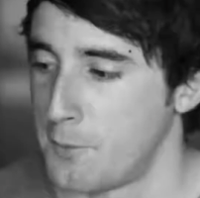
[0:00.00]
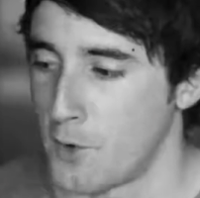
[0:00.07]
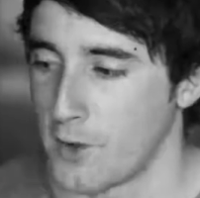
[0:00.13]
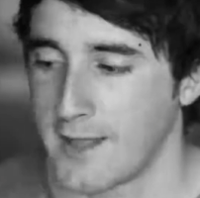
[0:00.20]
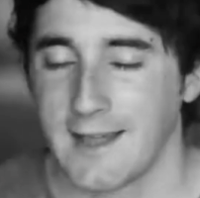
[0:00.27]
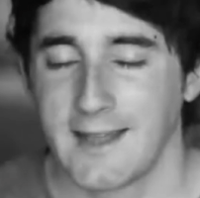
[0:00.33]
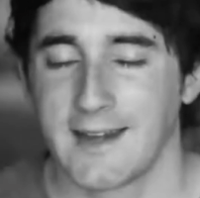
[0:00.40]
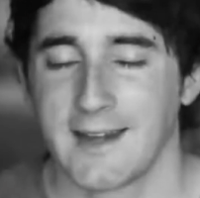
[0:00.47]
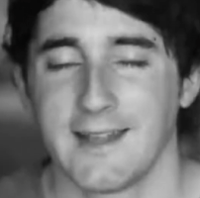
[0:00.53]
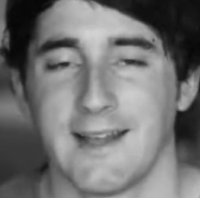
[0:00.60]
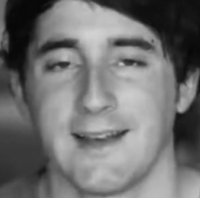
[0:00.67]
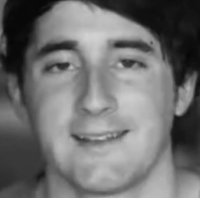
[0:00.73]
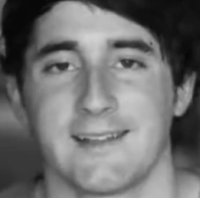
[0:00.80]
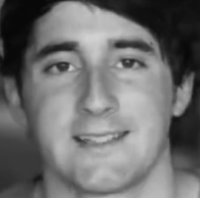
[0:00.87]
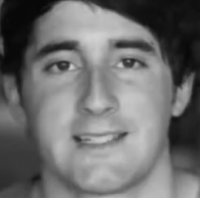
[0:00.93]
¿Por qué
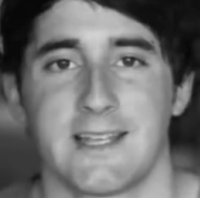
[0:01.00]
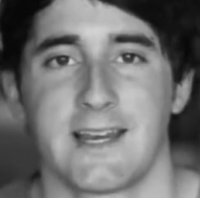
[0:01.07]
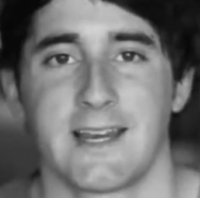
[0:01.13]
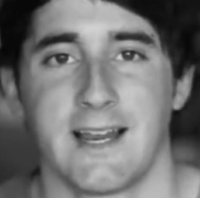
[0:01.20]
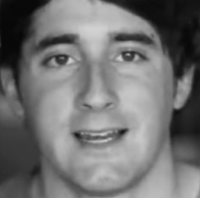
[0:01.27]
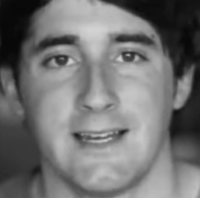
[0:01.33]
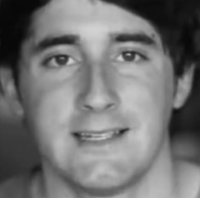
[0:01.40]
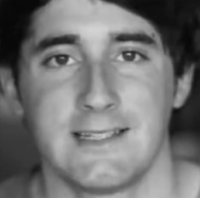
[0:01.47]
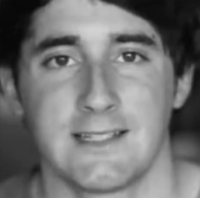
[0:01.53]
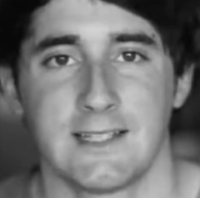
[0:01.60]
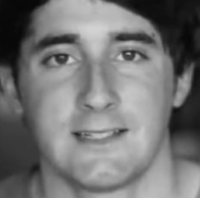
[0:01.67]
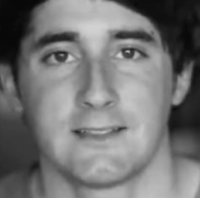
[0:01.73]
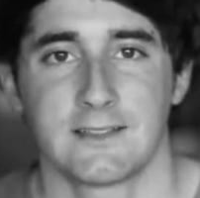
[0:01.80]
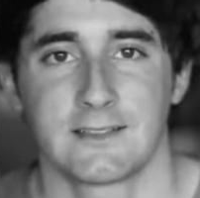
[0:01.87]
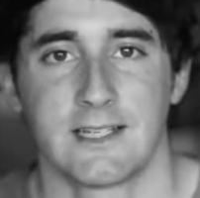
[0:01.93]
querría alguien ser
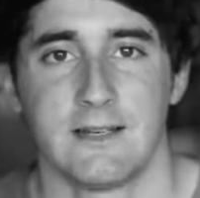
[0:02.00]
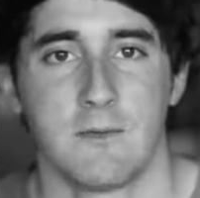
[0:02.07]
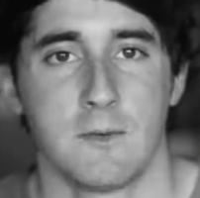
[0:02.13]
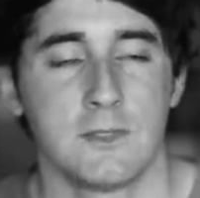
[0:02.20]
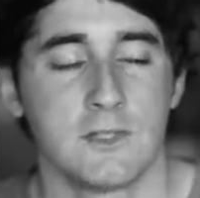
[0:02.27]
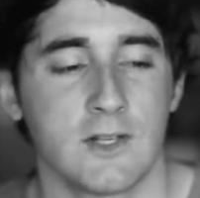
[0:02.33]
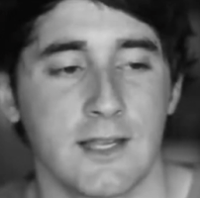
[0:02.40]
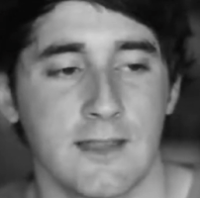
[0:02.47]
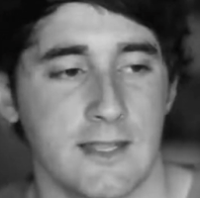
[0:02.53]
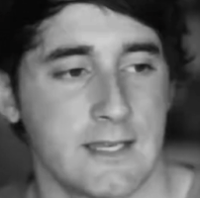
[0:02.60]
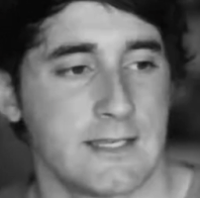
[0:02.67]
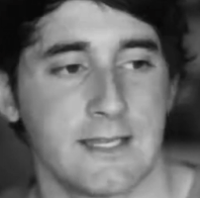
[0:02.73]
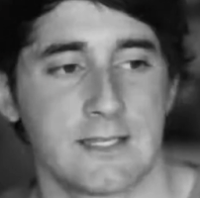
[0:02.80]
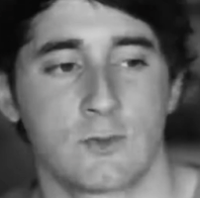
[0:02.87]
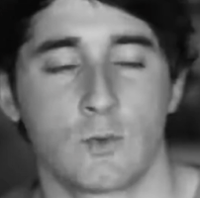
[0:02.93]
realista? Si en el momento en que
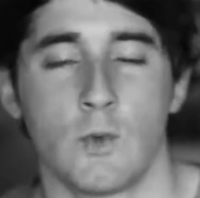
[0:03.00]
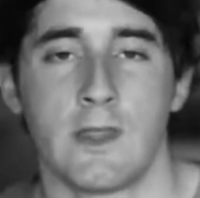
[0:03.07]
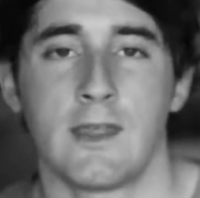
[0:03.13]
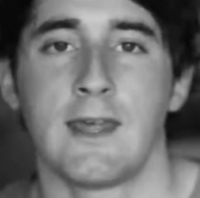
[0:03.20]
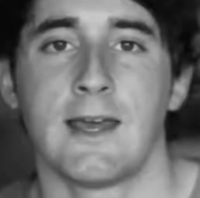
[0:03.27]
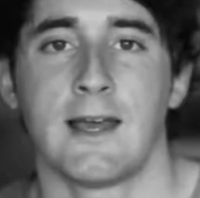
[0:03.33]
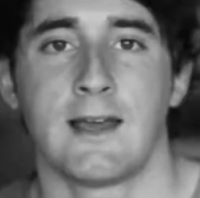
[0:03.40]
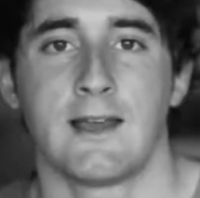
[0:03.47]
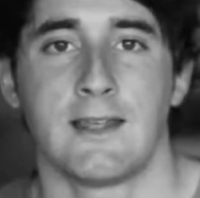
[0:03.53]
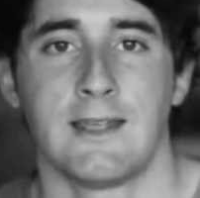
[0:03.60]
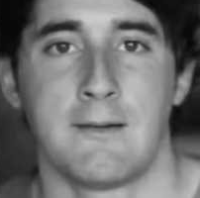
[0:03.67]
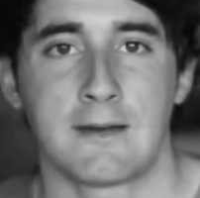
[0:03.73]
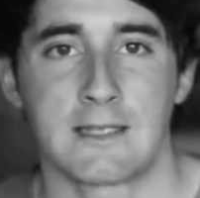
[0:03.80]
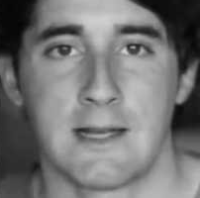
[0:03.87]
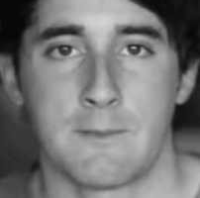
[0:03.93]
desechas tu idea
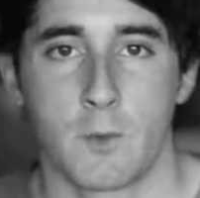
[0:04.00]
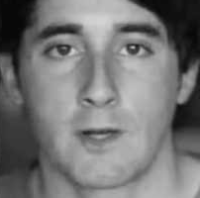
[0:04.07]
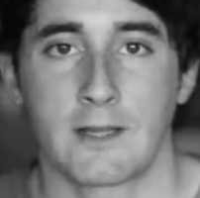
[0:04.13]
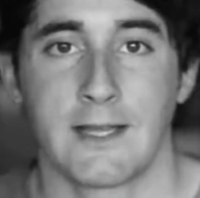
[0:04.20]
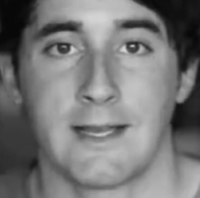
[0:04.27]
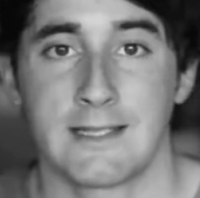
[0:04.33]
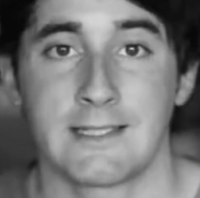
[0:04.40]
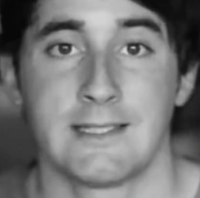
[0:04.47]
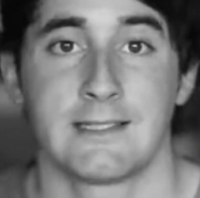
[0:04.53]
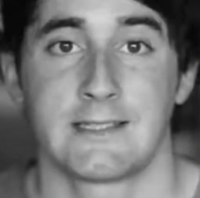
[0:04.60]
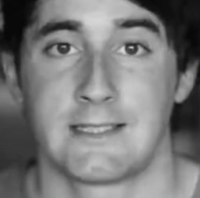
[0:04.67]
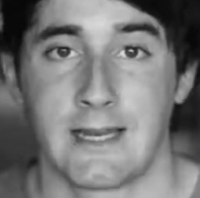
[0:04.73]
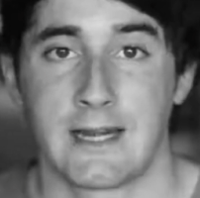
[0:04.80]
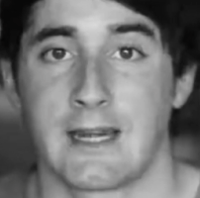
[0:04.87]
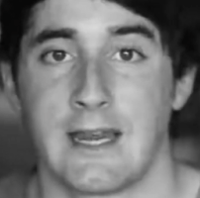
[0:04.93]
y abres la puerta a ese
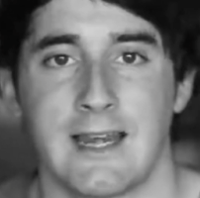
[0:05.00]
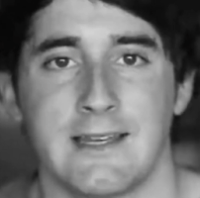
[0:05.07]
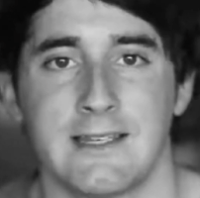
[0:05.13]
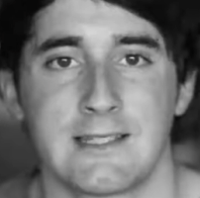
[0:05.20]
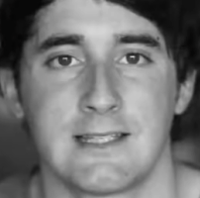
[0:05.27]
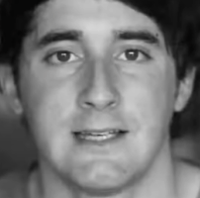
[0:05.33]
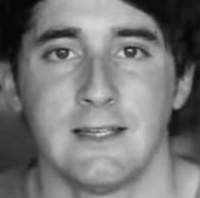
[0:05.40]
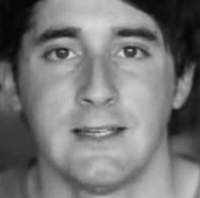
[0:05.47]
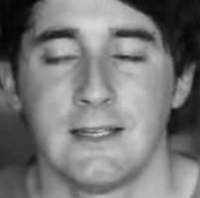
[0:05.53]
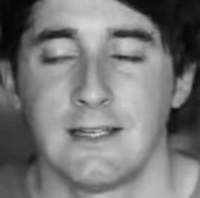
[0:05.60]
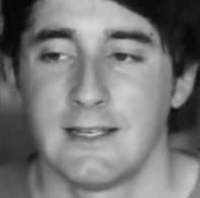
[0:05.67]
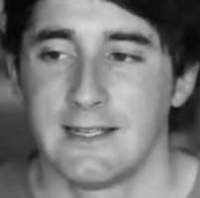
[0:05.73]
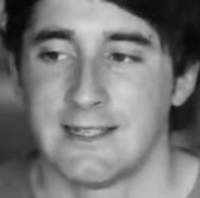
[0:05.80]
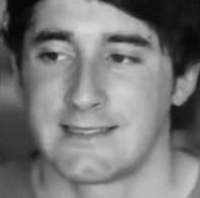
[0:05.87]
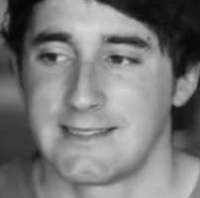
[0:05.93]
ser realista,
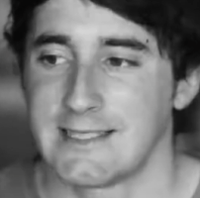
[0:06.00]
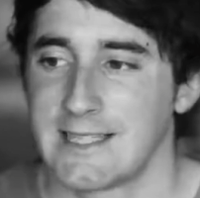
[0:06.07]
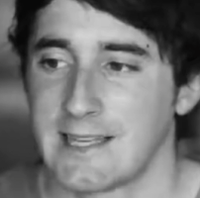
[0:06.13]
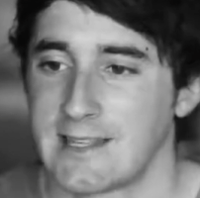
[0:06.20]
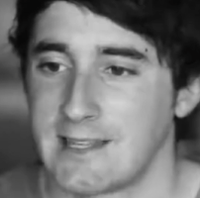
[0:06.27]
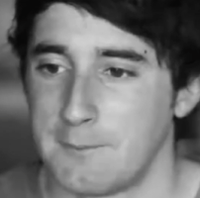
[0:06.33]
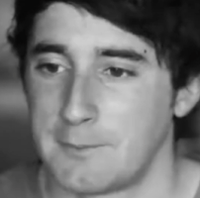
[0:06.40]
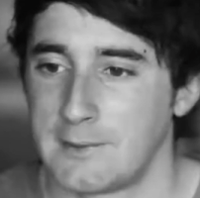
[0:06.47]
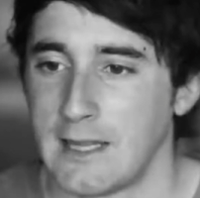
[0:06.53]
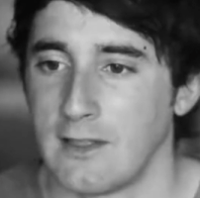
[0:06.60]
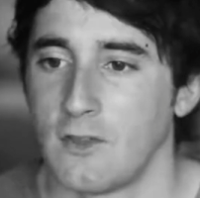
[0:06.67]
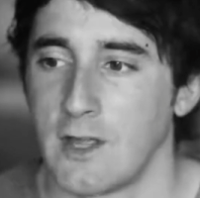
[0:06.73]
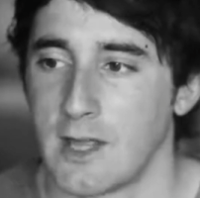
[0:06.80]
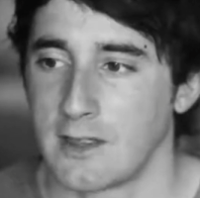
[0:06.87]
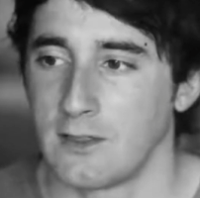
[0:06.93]
estás
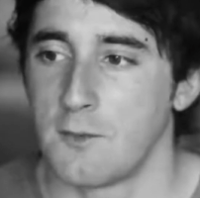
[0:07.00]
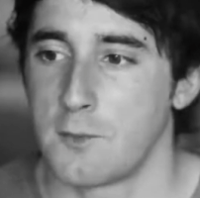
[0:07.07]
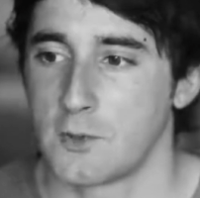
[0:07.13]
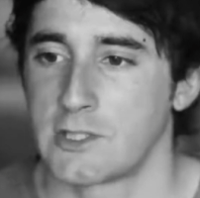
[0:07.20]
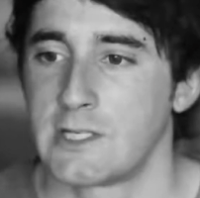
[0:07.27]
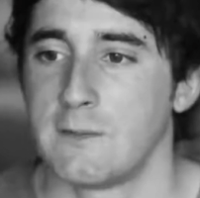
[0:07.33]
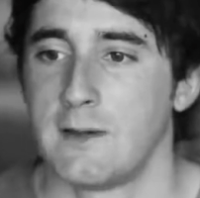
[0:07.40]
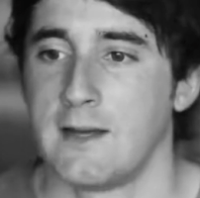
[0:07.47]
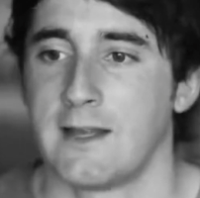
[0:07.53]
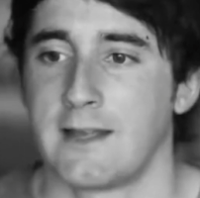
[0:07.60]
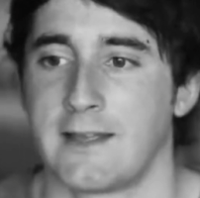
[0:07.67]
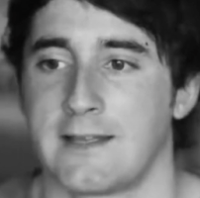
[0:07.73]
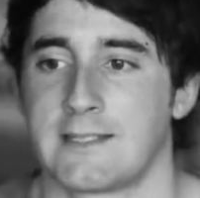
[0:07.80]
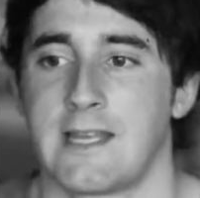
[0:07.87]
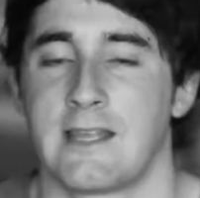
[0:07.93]
aceptando y haciendo
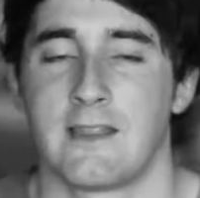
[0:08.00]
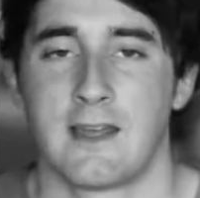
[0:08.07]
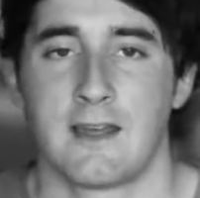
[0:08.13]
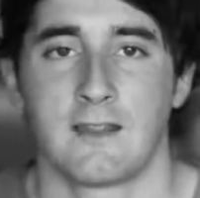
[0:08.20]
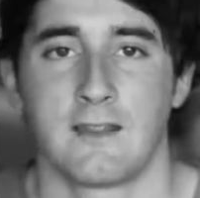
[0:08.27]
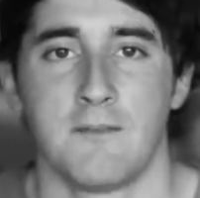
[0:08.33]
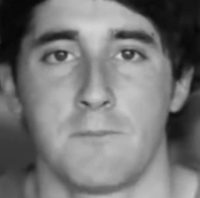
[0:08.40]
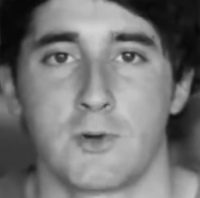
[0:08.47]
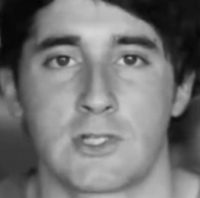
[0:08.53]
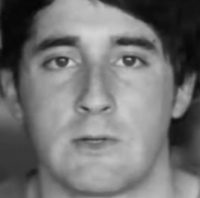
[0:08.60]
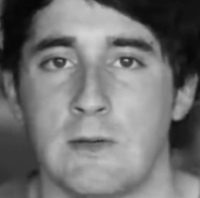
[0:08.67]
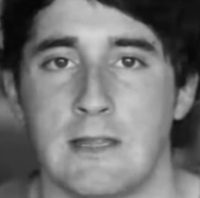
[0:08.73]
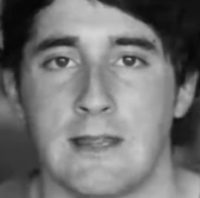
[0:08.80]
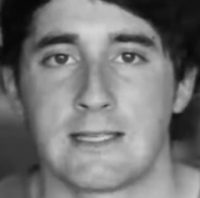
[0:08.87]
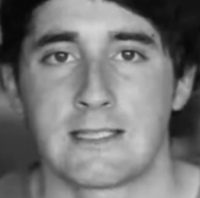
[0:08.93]
posible que esa idea de
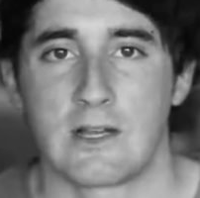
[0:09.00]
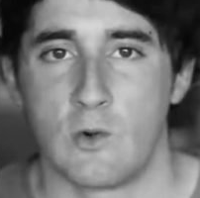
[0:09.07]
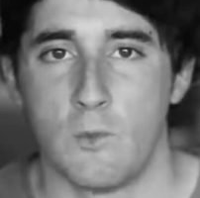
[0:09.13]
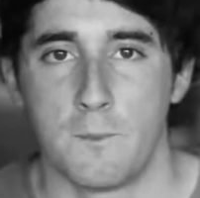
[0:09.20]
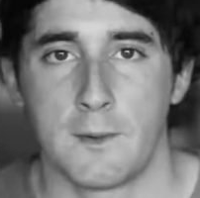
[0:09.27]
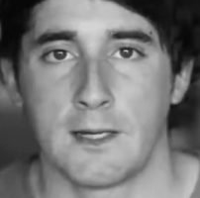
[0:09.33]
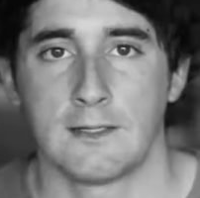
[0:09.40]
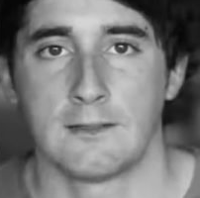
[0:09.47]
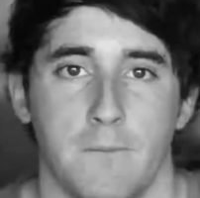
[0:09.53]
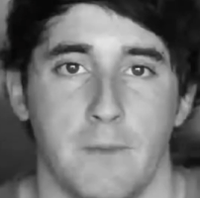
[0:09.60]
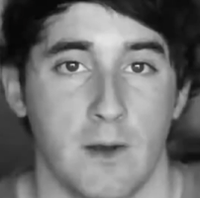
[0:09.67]
imposibilidad se cumpla.